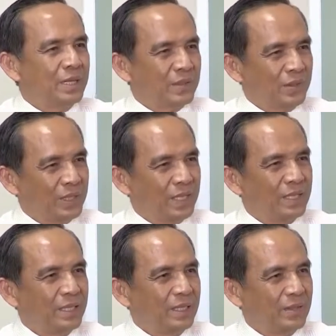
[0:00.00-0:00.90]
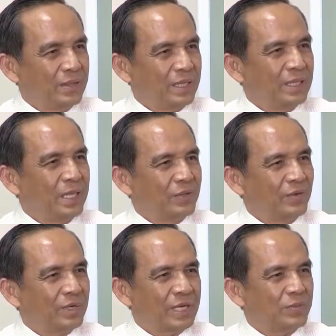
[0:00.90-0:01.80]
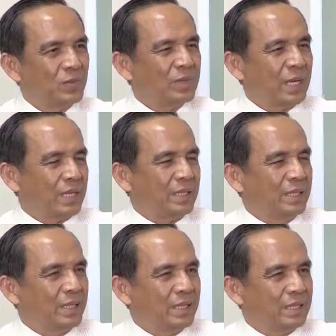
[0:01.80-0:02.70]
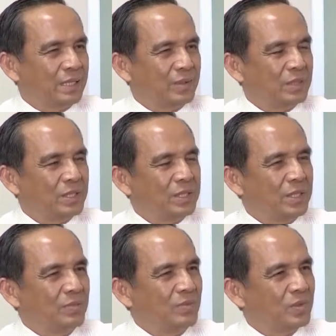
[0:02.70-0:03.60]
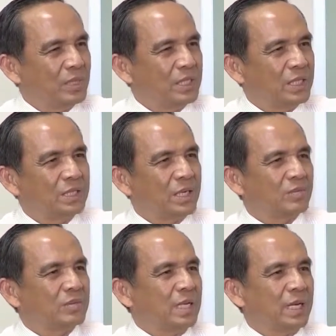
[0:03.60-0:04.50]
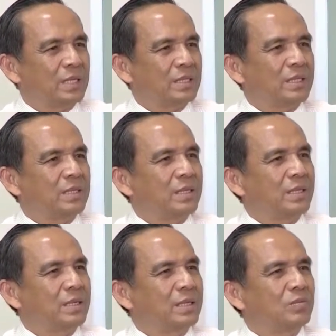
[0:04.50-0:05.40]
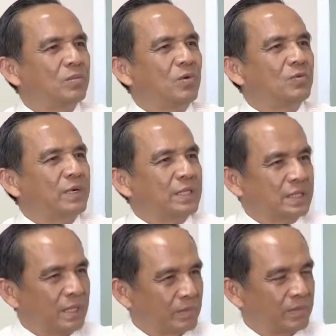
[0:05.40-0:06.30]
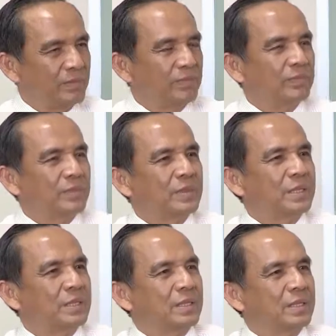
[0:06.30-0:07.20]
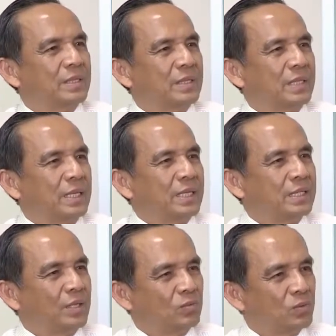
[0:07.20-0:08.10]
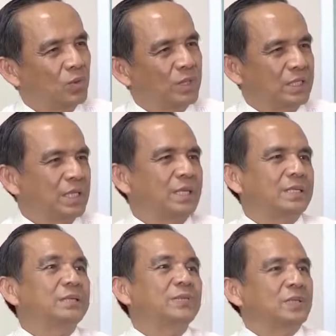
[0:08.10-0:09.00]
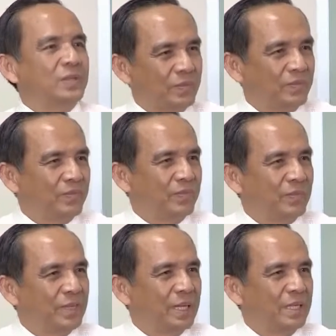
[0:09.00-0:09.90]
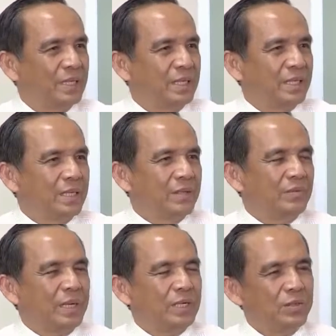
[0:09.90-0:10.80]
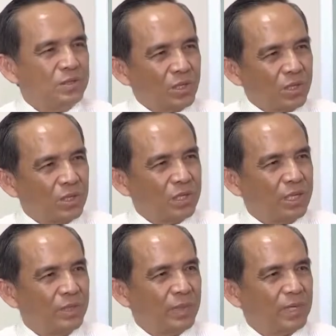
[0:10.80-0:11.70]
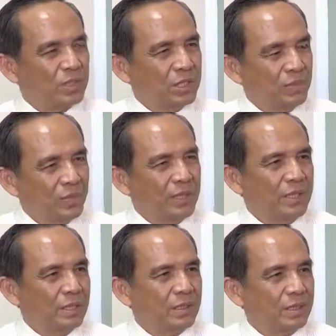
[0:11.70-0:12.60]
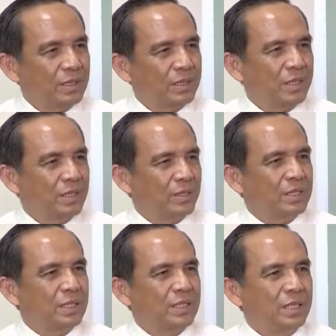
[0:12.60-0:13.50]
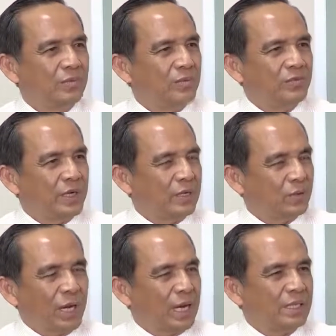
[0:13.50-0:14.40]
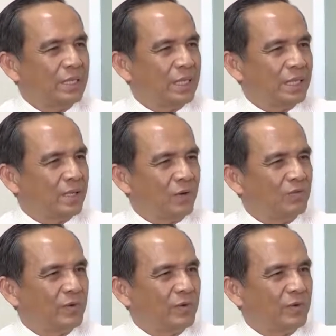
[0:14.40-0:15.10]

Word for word: đối với tình hình của Việt Nam chúng ta đó, thì nó chỉ chiếm một cái tỷ trọng là chỉ có hơn một phần trăm là cái tổng thu ngân sách nhà nước mà thôi. Đó. Và nếu so về mặt giê đê pê thì nó chỉ chiếm khoảng là không